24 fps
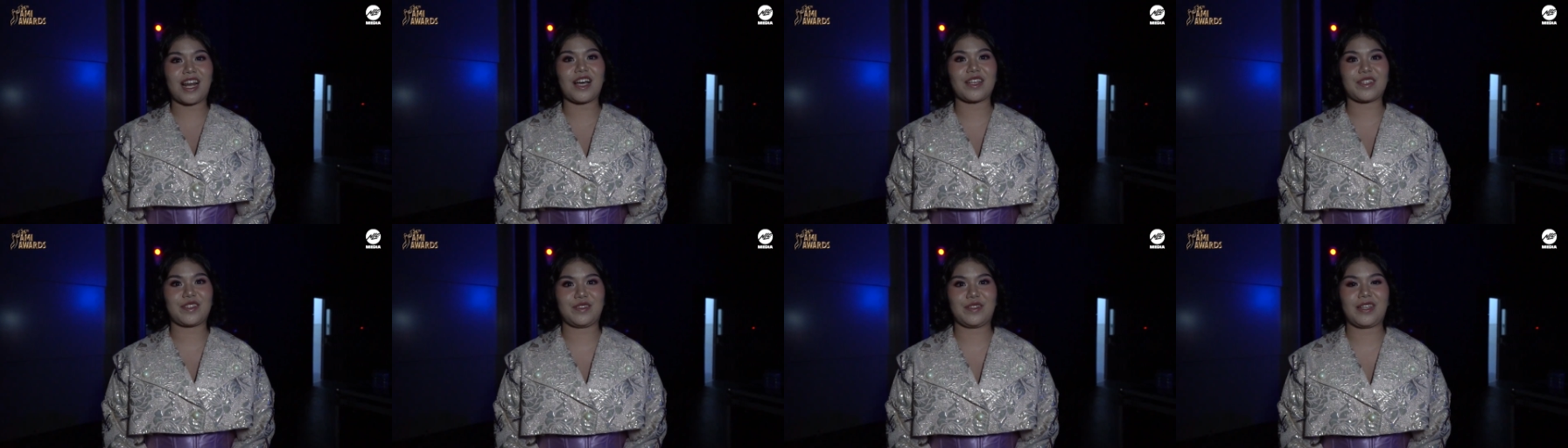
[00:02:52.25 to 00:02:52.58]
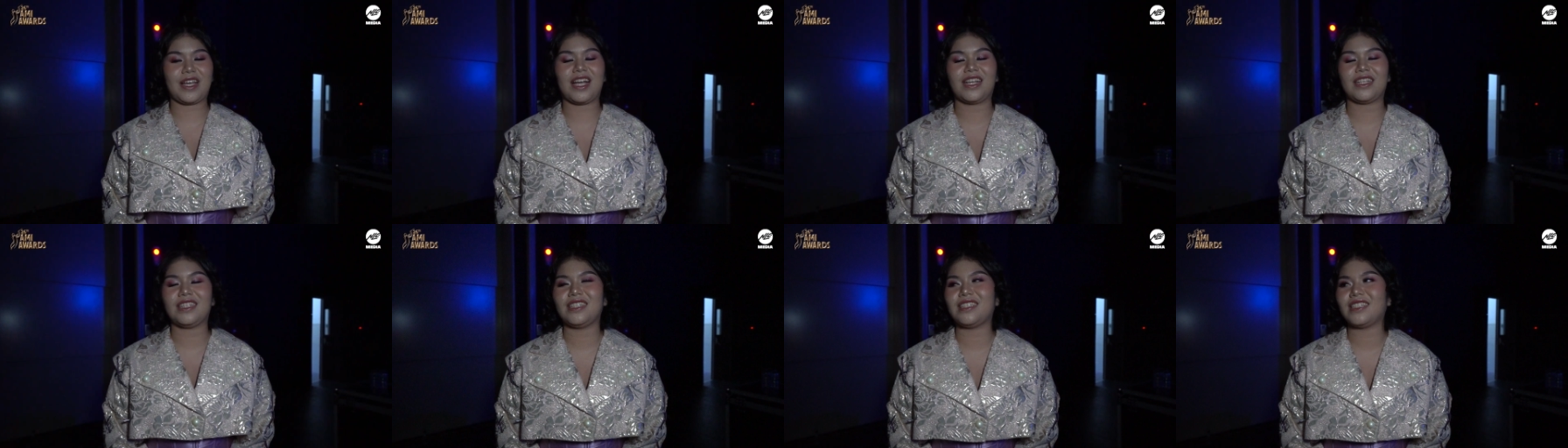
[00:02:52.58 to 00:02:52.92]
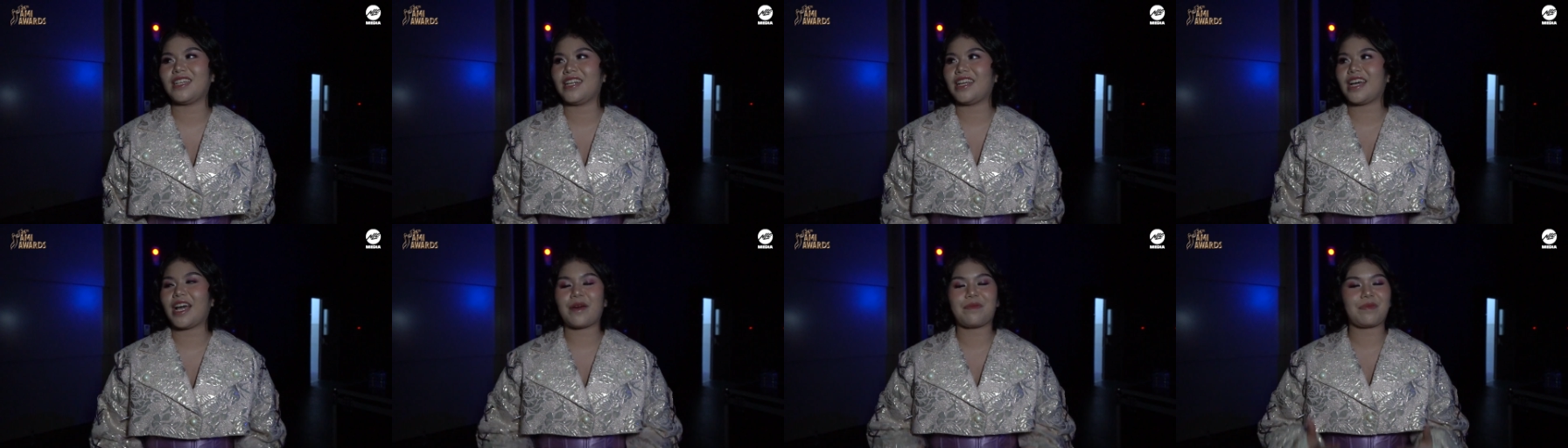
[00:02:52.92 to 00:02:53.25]
langsung nyanyi
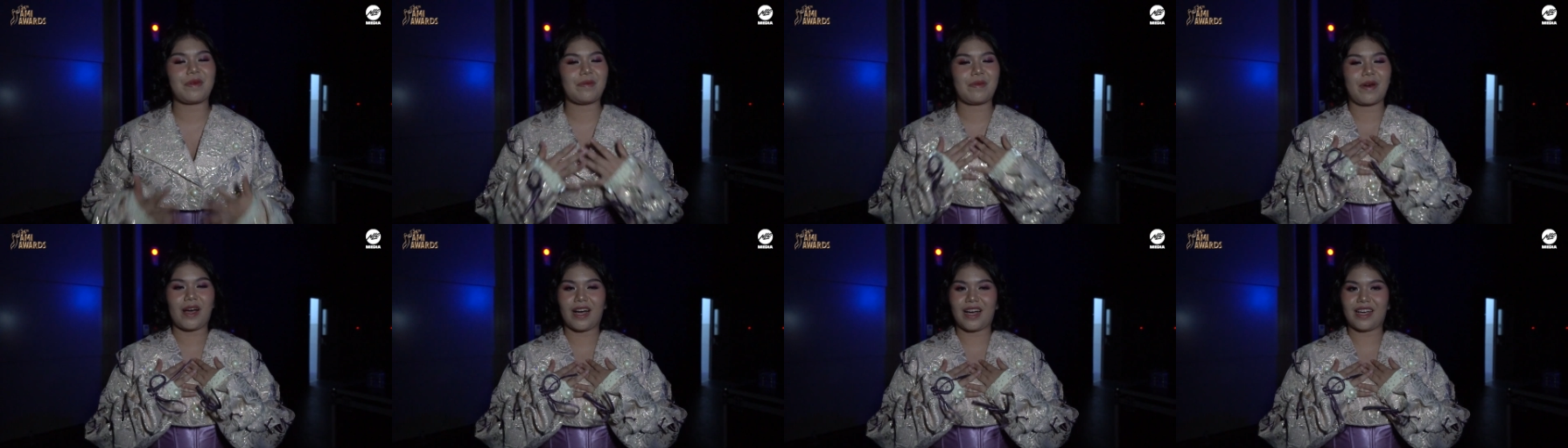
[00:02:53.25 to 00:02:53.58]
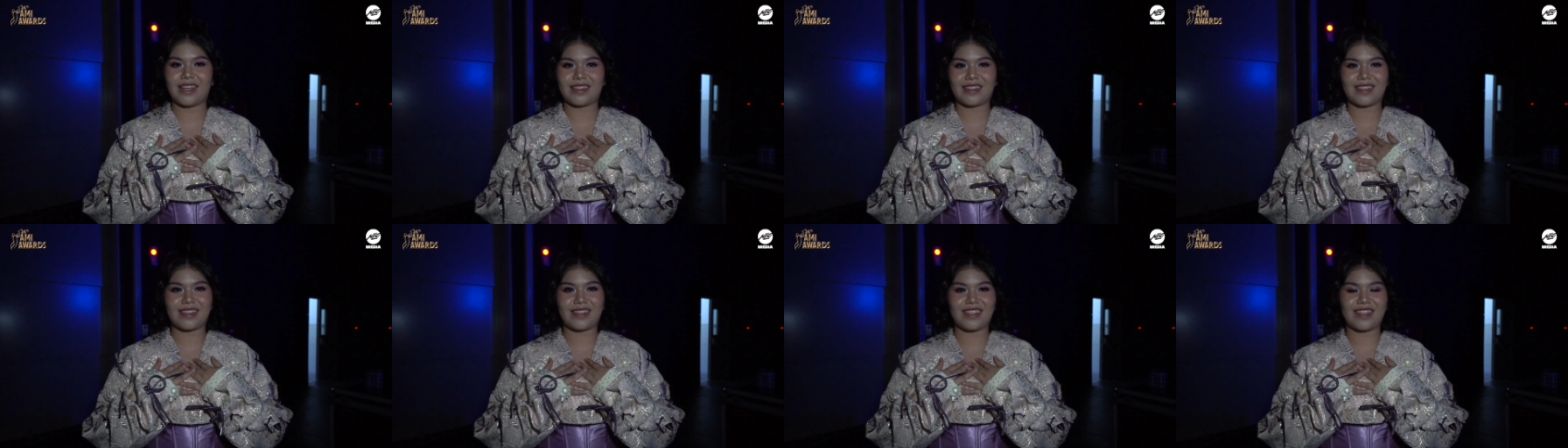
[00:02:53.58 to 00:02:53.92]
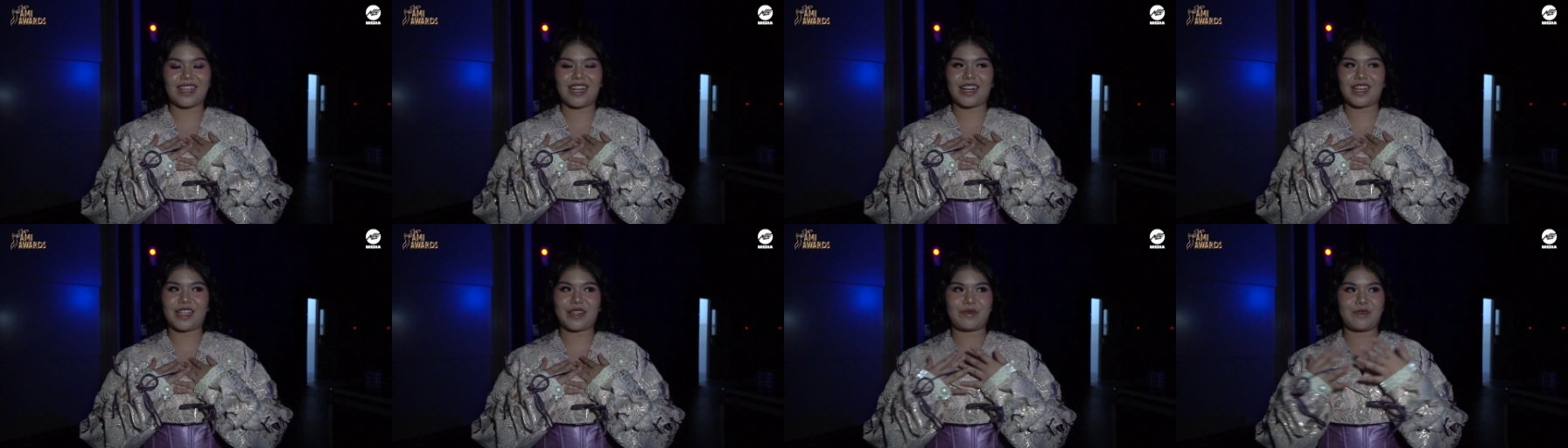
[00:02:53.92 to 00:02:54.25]
jadi happy banget dan
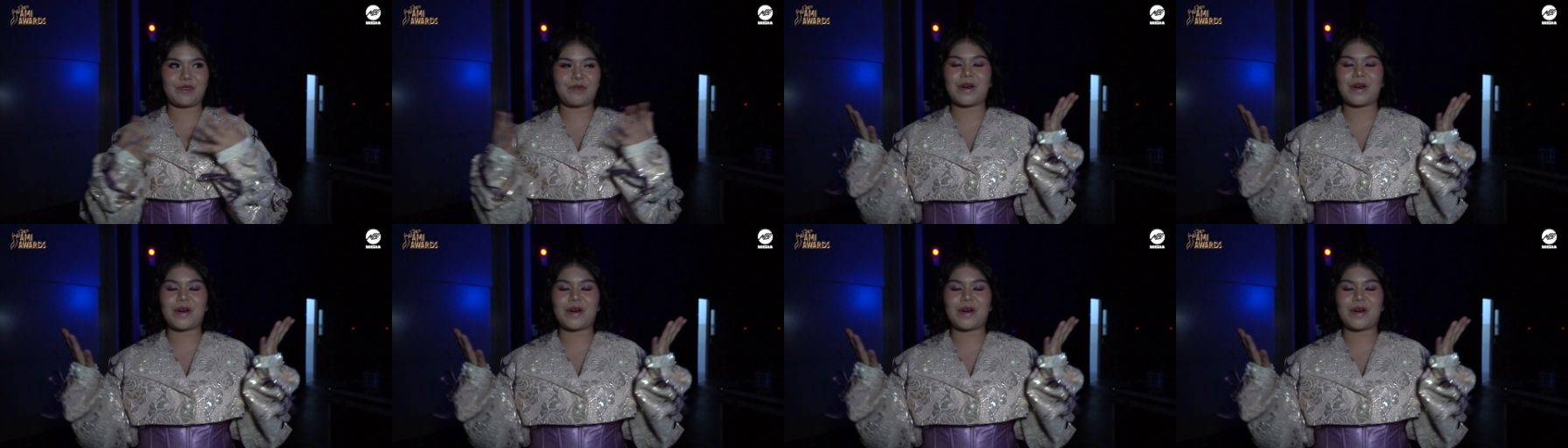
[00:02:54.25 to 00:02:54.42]
ketemu